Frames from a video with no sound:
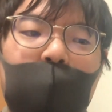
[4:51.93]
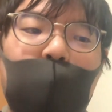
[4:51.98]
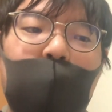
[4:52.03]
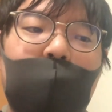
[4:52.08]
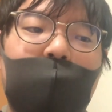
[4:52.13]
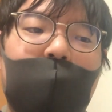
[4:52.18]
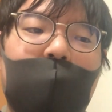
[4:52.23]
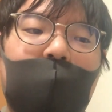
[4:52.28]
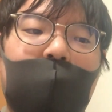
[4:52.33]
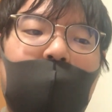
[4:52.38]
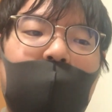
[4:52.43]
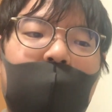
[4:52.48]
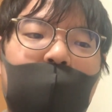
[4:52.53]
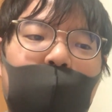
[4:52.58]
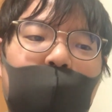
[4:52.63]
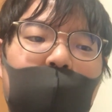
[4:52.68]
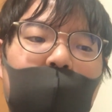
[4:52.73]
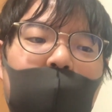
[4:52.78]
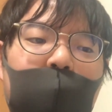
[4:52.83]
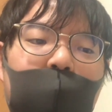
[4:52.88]
例えばなんだけ
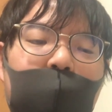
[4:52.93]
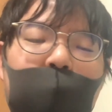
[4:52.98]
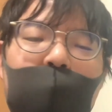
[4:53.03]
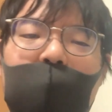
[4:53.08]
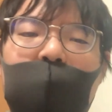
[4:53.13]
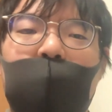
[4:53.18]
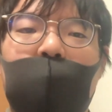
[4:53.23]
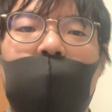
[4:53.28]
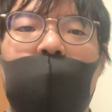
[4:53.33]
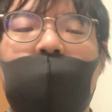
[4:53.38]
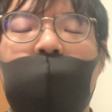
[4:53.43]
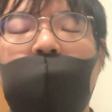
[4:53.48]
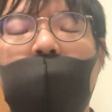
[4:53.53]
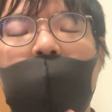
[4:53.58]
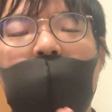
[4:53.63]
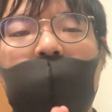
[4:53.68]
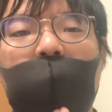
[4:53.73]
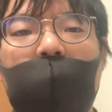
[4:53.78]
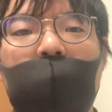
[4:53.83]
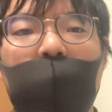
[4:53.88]
ど、僕あの、
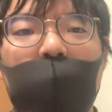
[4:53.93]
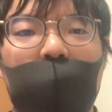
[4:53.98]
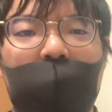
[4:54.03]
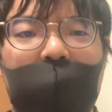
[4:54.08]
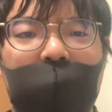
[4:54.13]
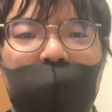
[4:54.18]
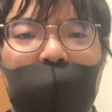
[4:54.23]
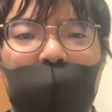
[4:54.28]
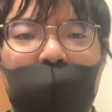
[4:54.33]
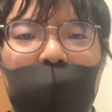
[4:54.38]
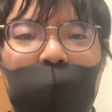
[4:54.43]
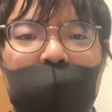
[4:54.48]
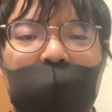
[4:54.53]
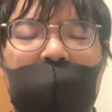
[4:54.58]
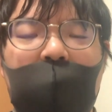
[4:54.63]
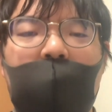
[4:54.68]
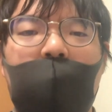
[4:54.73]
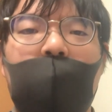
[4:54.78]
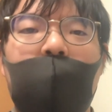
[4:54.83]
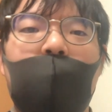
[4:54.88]
スピーキングの練習とし
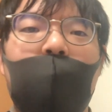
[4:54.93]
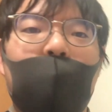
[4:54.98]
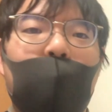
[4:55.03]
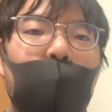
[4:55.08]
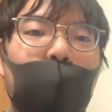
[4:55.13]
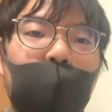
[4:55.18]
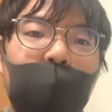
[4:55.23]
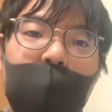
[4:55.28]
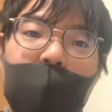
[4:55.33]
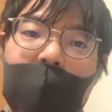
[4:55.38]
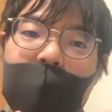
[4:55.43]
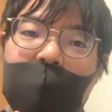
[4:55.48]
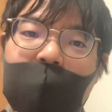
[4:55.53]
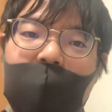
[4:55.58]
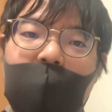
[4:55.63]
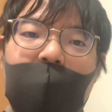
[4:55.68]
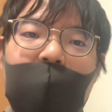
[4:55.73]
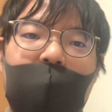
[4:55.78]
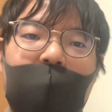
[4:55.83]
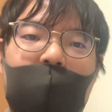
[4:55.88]
て、
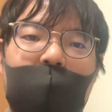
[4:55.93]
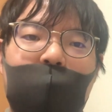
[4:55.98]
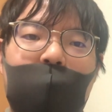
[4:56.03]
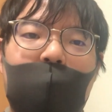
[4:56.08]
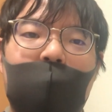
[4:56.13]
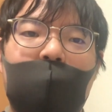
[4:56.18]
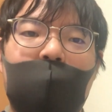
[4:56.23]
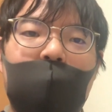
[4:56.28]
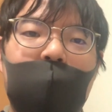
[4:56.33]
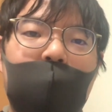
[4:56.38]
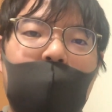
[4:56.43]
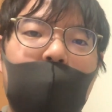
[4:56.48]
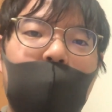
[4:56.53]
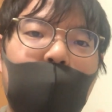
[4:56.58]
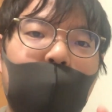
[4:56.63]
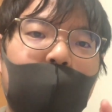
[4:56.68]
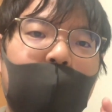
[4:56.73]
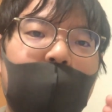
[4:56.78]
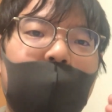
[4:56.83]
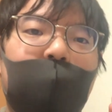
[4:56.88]
オンライン英会話っていう
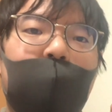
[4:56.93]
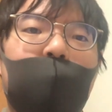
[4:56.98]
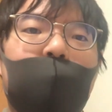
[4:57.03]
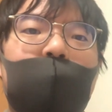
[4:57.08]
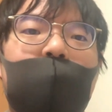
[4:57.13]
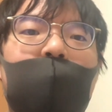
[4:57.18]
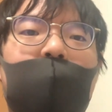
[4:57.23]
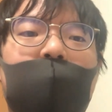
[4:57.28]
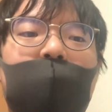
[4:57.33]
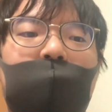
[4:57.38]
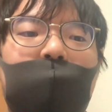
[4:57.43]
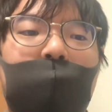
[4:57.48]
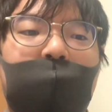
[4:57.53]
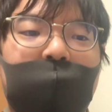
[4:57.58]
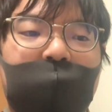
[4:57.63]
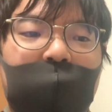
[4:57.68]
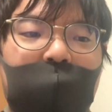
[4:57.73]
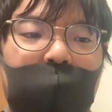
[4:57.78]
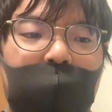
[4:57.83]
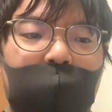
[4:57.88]
のを活用し始め
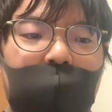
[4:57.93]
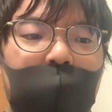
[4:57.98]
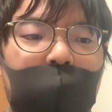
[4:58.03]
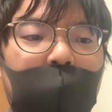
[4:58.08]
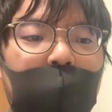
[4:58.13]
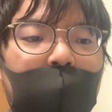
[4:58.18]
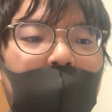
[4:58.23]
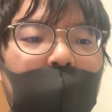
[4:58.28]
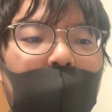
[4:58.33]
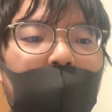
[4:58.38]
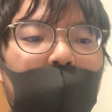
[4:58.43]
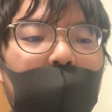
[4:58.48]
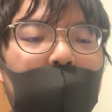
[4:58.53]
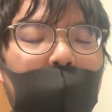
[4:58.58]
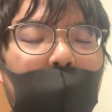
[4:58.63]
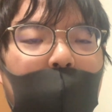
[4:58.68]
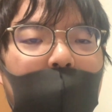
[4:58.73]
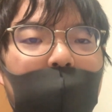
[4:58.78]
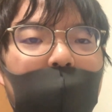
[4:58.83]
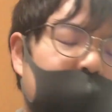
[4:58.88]
ました。これは、